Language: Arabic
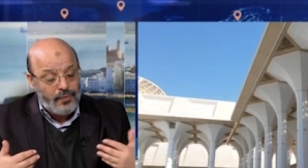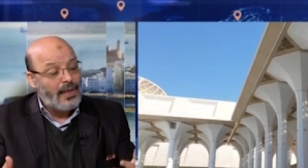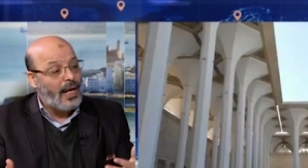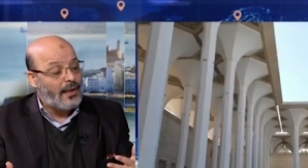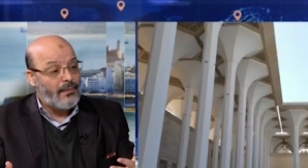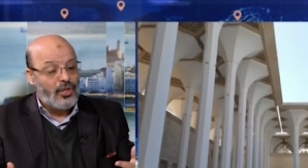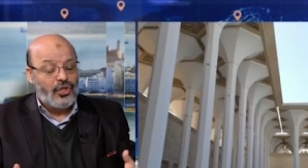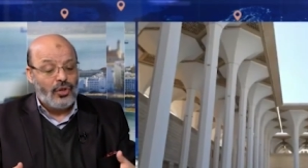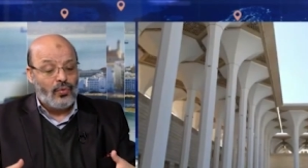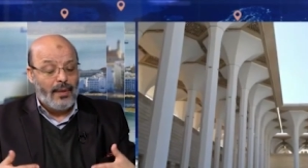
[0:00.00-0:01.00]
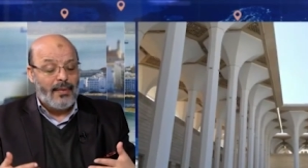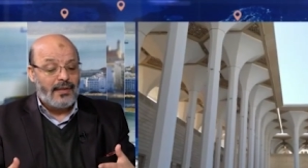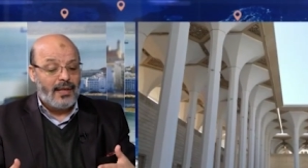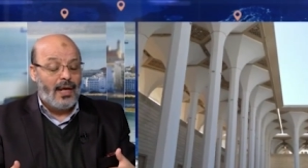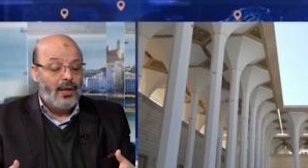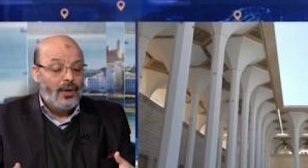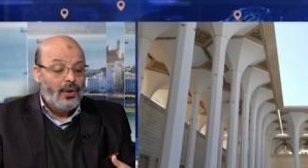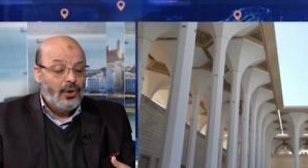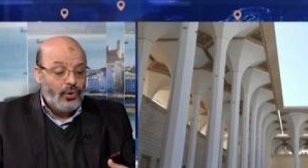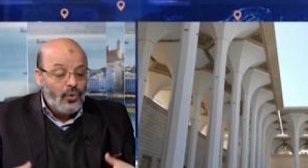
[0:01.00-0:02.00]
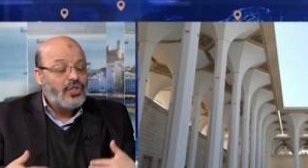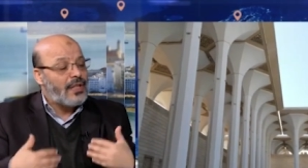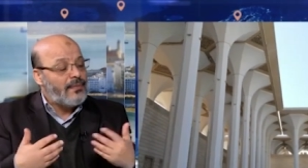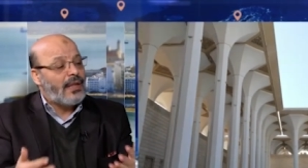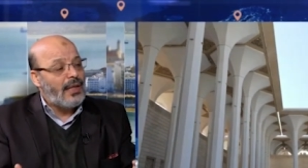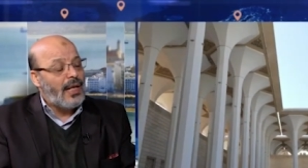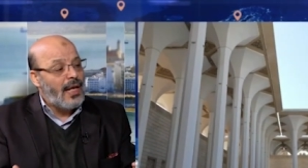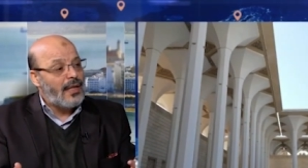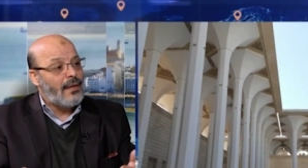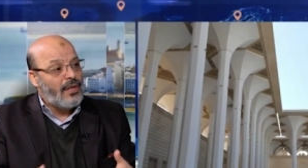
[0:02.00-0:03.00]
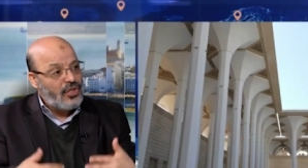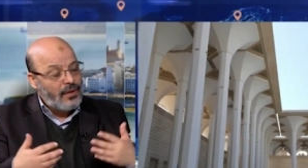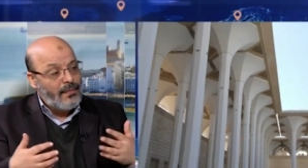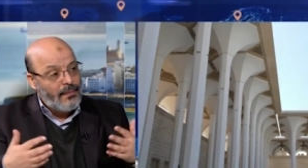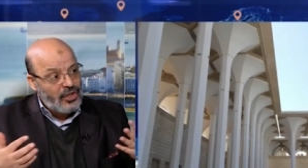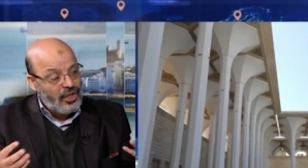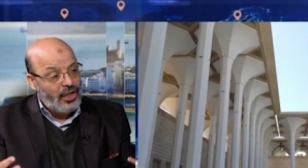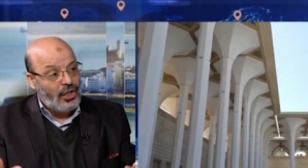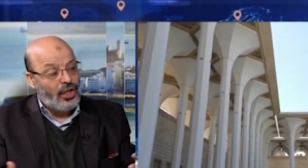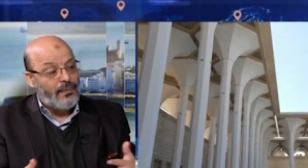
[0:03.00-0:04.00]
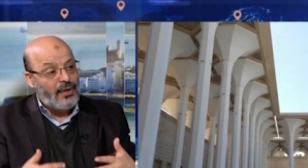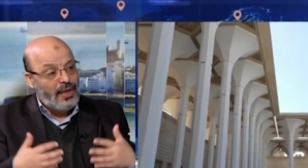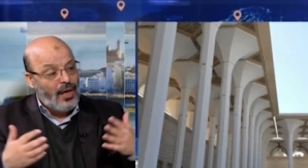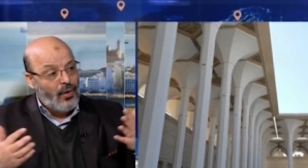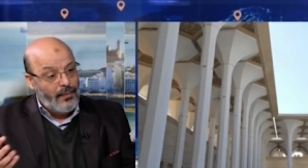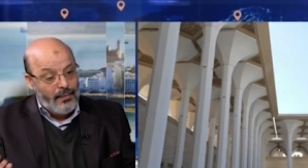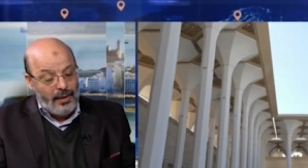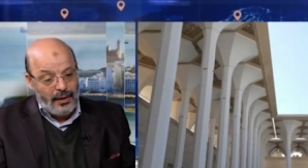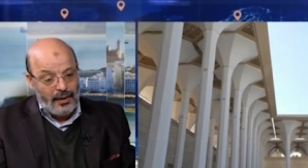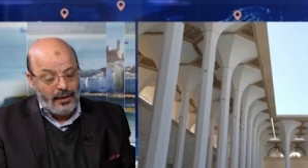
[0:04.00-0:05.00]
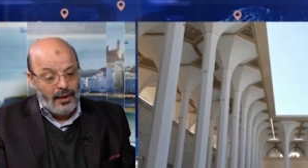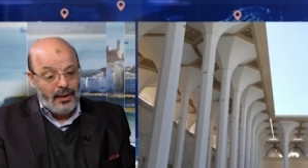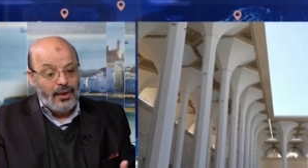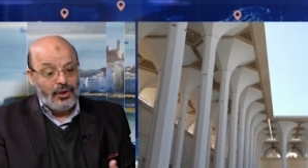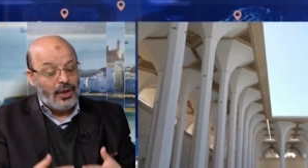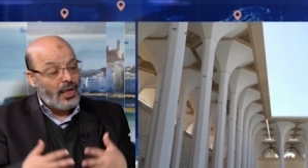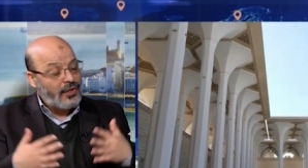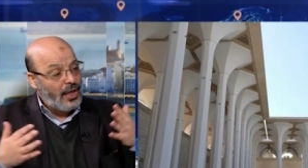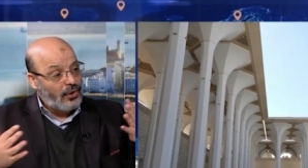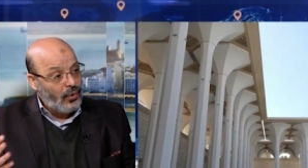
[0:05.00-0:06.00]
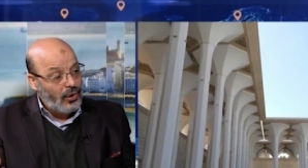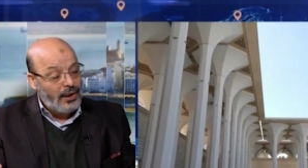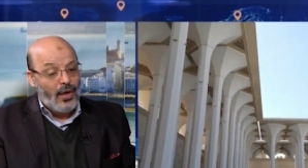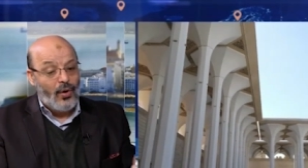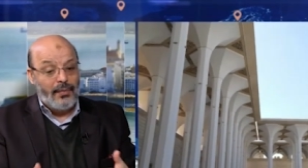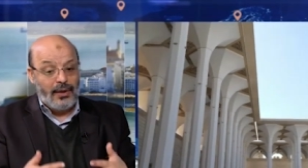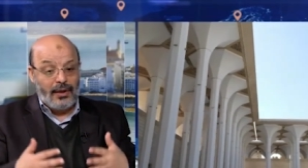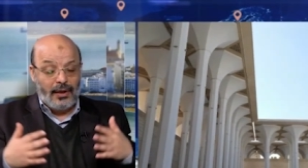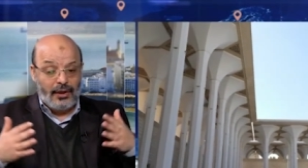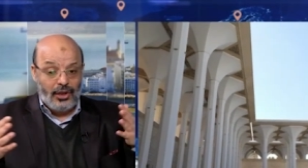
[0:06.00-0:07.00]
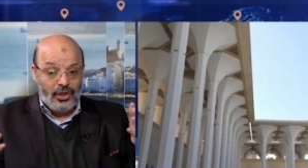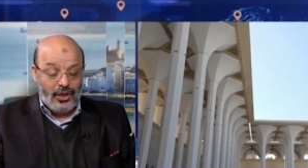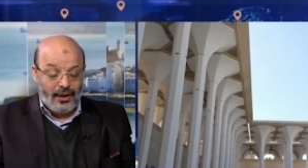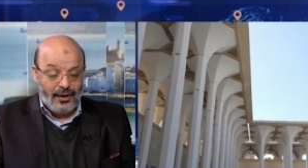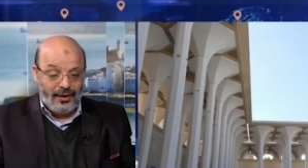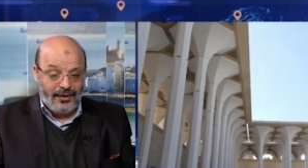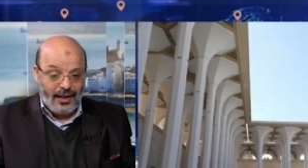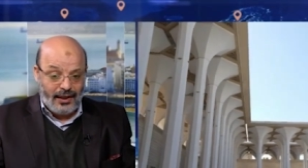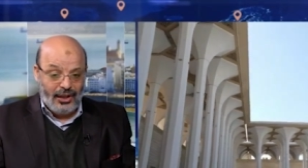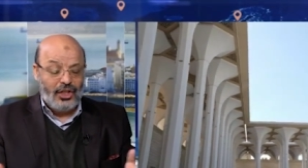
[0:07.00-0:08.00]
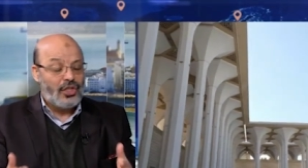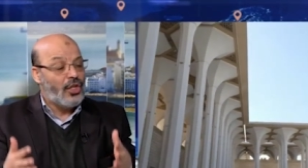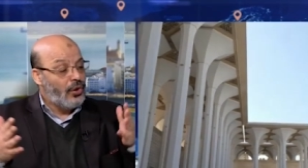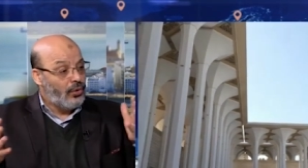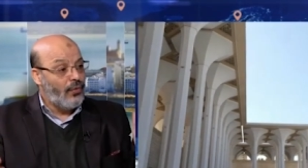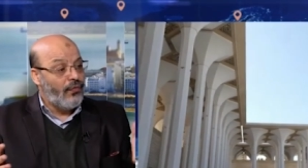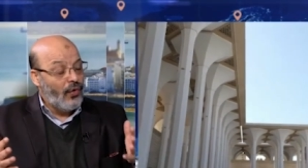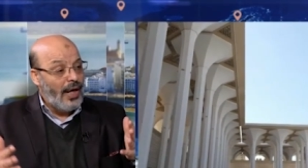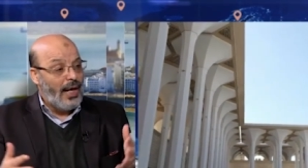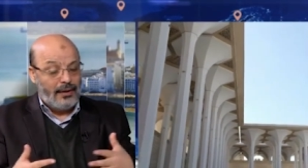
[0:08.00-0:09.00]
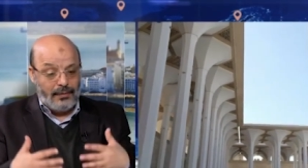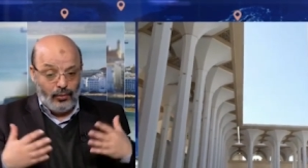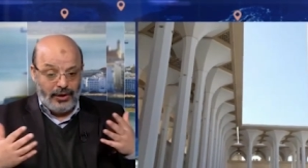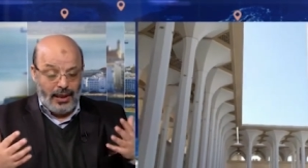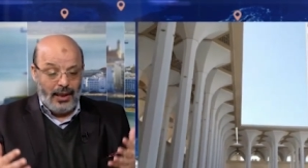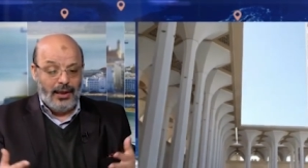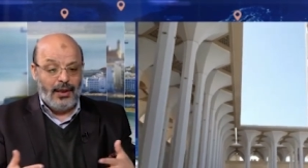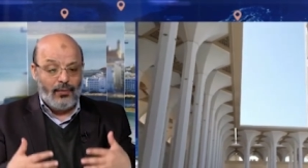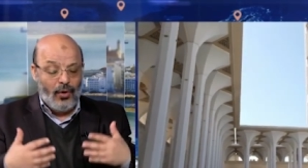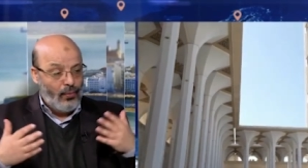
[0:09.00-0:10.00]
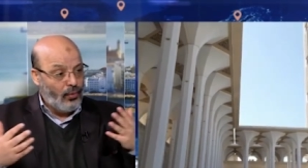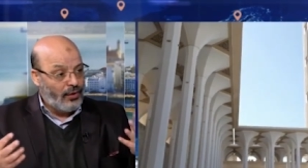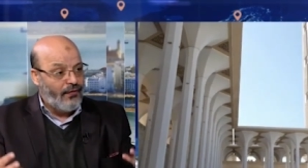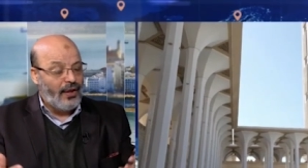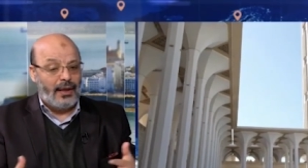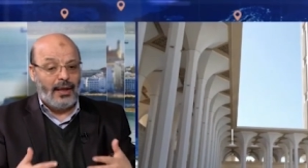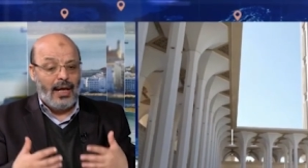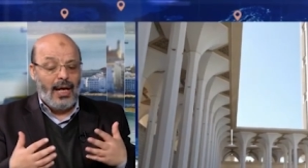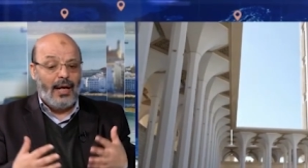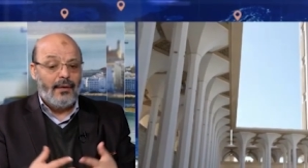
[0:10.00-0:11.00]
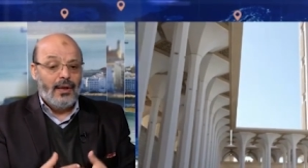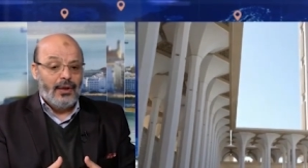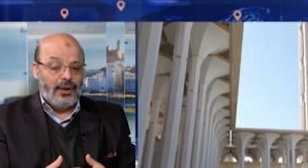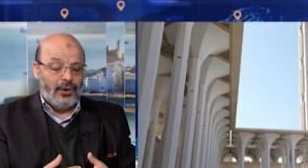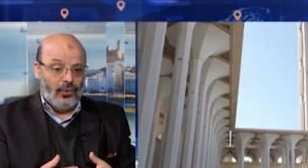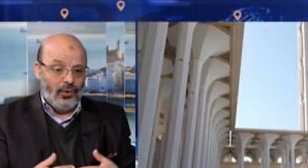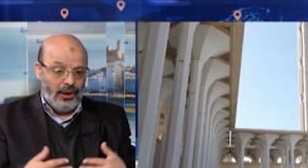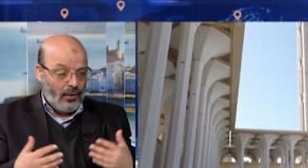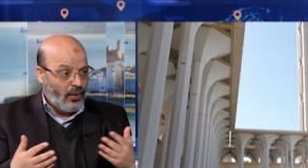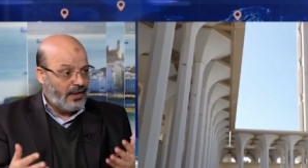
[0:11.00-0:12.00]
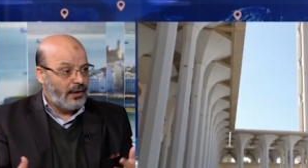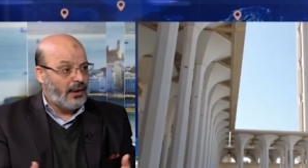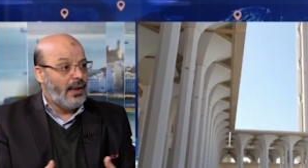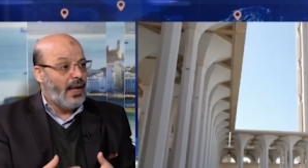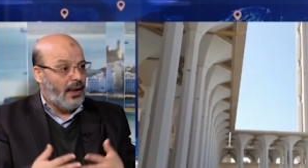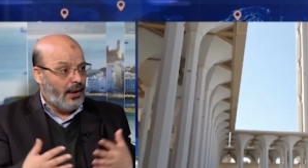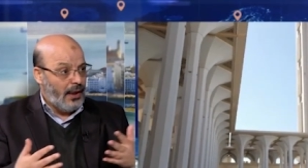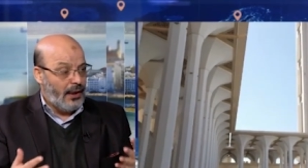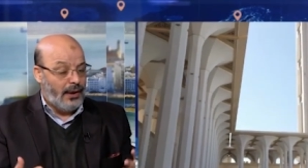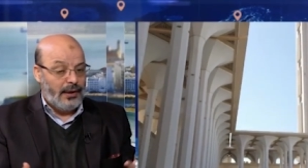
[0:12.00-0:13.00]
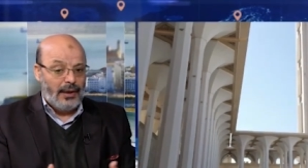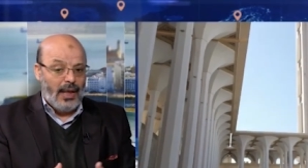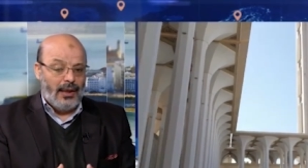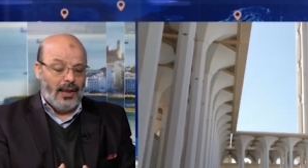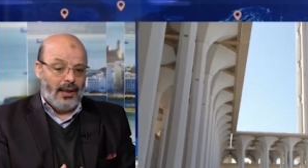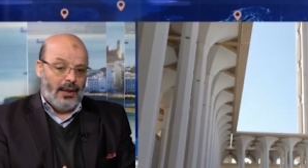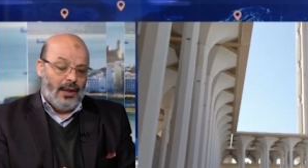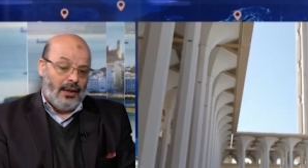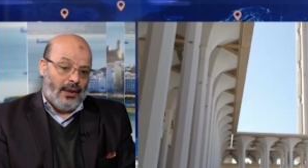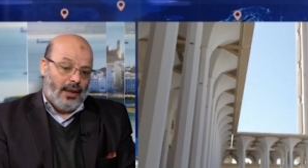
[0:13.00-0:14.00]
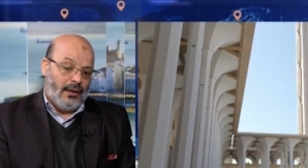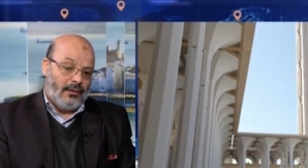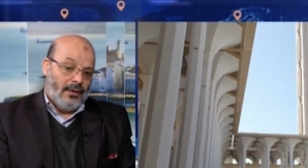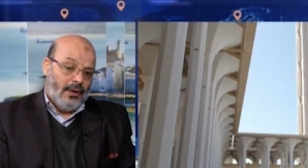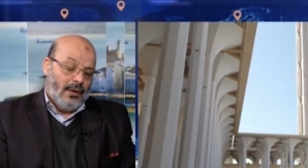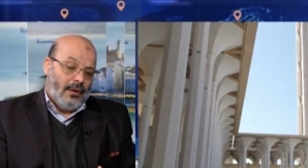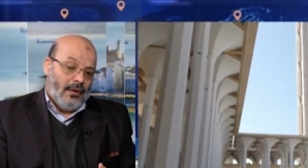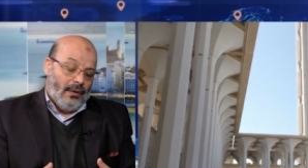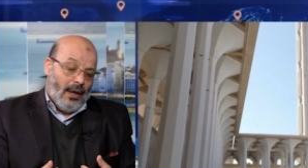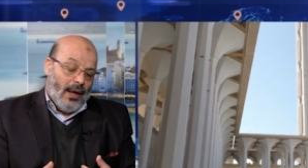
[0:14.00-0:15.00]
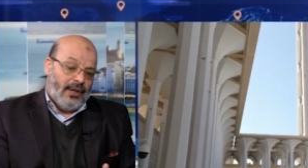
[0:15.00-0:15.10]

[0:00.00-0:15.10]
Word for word: من هذا المسجد وما سيخرج ينجز من خلال هذا المسجد من مشاريع علمية ومن دراسات عليا ومن خريج تخريج دفعات متعلمة ومتفقهة تدعو إلى الوسطية إلى الاعتدال لأن احنا آه، عبر